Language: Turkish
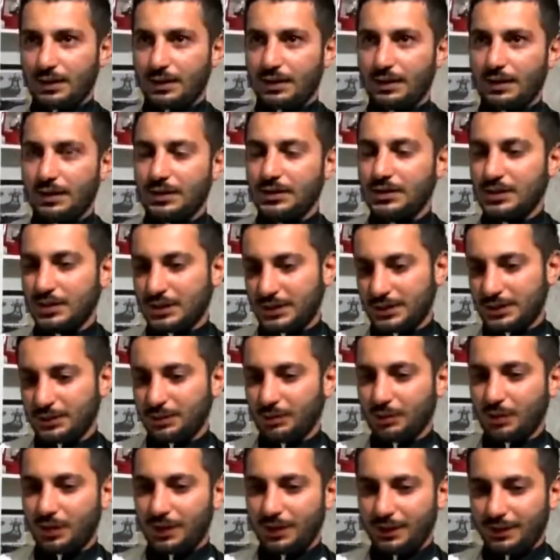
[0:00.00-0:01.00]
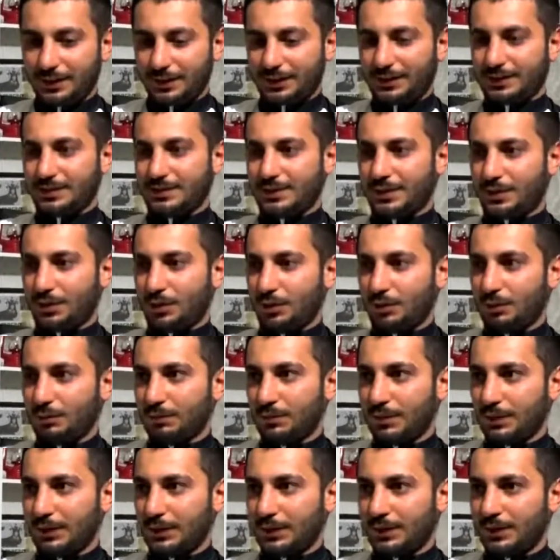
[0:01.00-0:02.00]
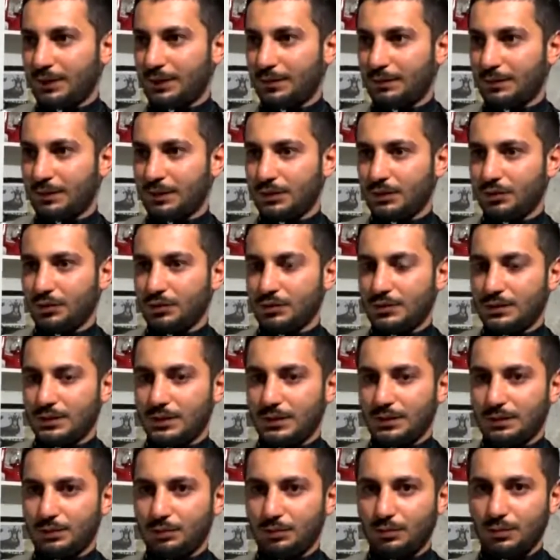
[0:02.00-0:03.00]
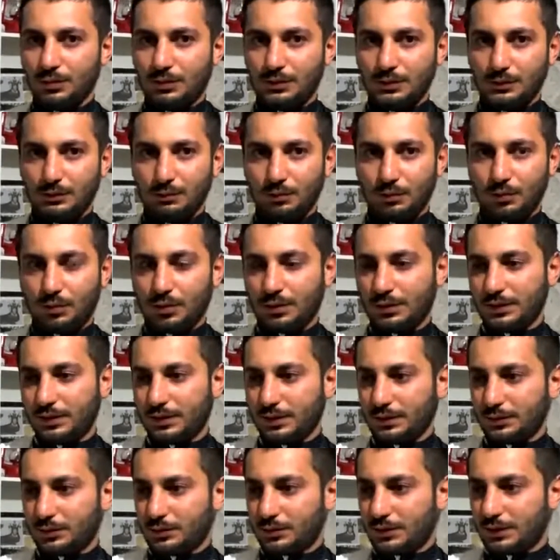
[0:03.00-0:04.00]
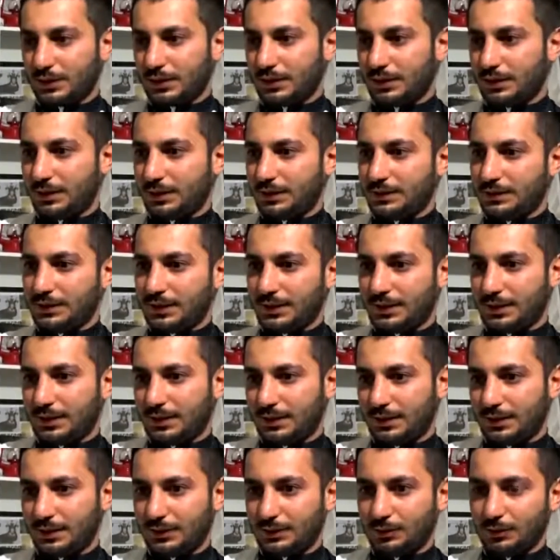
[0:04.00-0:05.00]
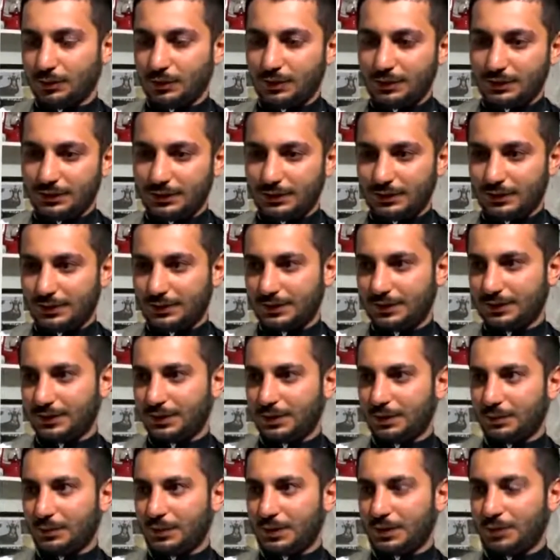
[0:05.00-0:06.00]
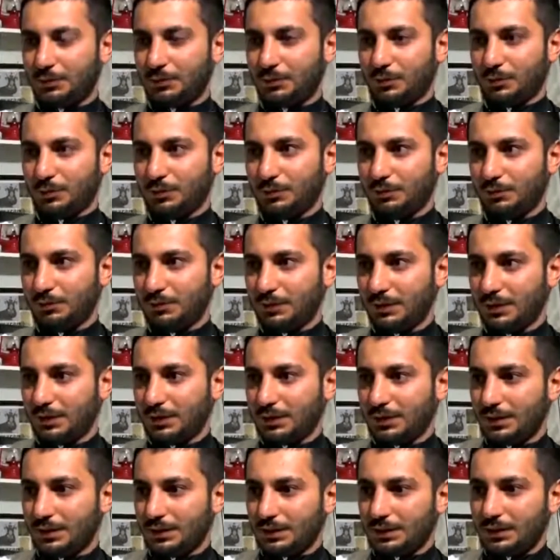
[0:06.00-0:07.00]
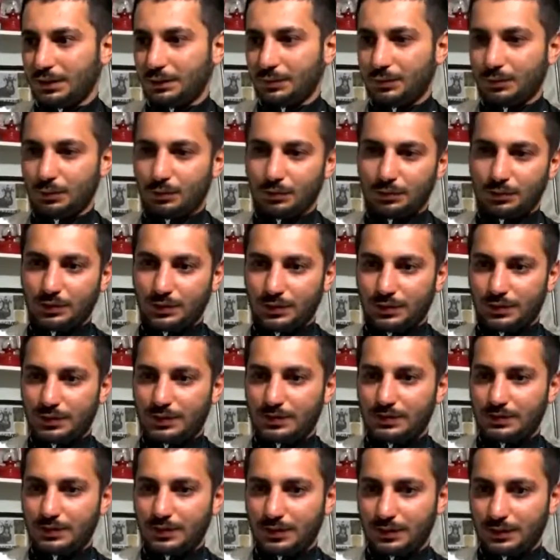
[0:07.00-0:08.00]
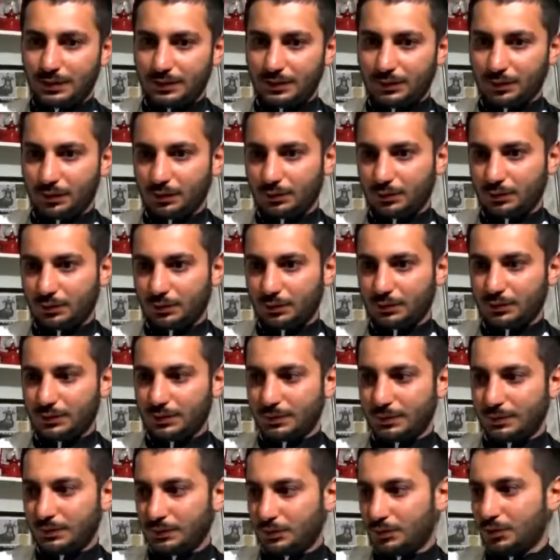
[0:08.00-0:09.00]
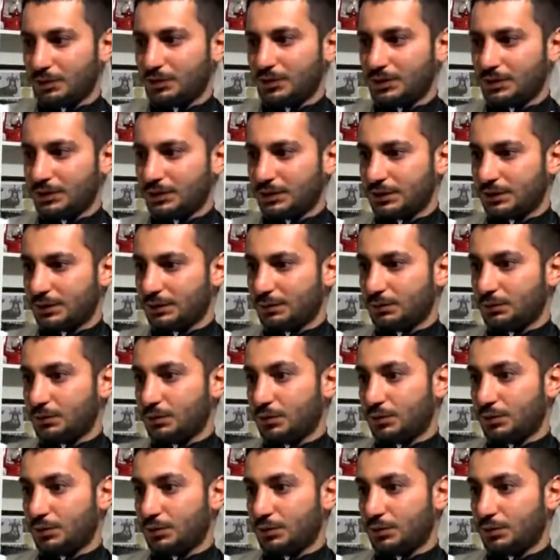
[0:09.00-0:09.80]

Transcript: Ee, açıkçası buraya ilk kez geliyorum. Hani gelmeden önce buranın bu kadar güzel eserlerle donatıldığını tahmin etmiyordum. Tabii ki buradaki eserleri gördüğüm zaman çok şaşırdım.